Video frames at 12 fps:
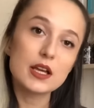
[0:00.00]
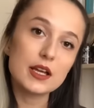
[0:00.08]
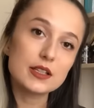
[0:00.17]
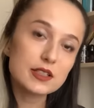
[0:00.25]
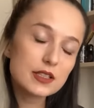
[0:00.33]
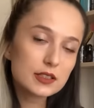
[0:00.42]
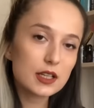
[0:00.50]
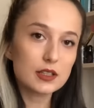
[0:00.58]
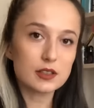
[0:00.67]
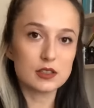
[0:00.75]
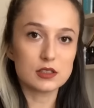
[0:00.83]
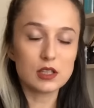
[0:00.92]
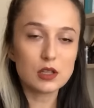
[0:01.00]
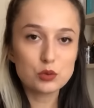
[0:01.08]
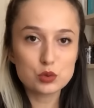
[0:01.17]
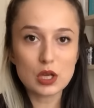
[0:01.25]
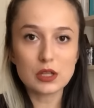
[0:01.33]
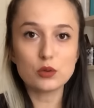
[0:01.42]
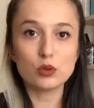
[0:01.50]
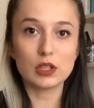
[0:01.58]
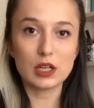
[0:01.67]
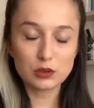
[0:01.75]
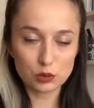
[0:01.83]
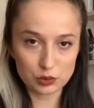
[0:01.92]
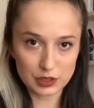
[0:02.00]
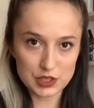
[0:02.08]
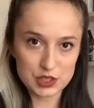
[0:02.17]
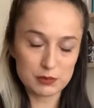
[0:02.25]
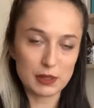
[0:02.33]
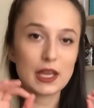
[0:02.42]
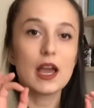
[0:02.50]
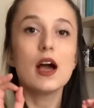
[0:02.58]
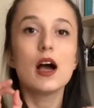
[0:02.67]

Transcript: e, ses kayıtlarından düzenli olarak not geçirmek.